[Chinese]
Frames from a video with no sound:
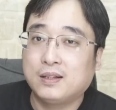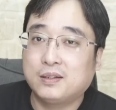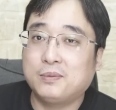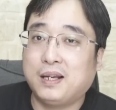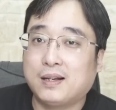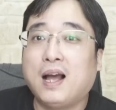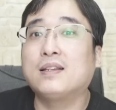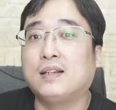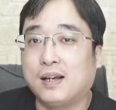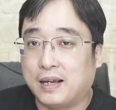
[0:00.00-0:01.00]
对不对？看
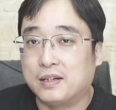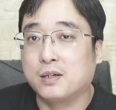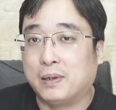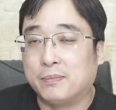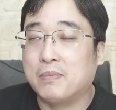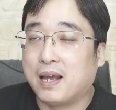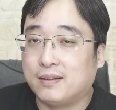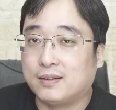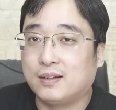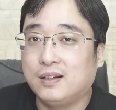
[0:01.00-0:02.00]
起来给日本面子。